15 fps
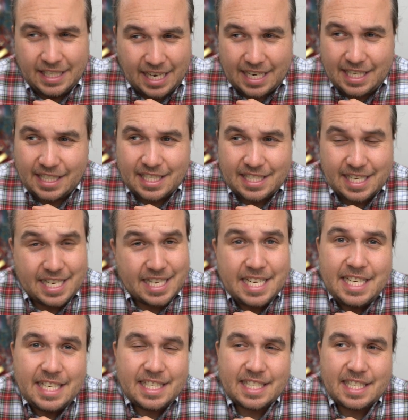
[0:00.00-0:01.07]
ändert das ja
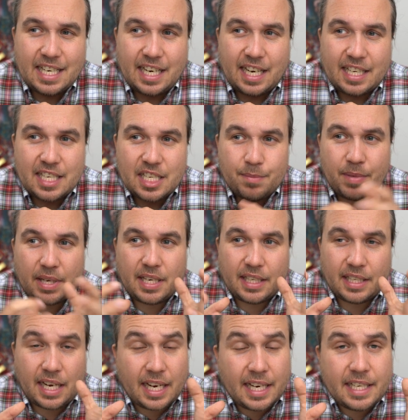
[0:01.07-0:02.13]
nichts daran, dass man ein
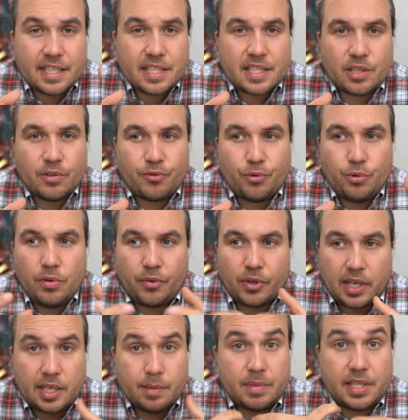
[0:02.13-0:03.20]
eigenes Gefühl von
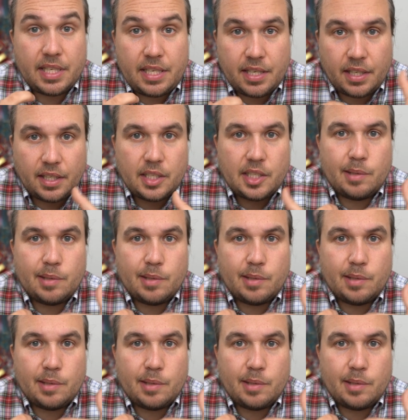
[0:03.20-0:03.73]
einem sicheren,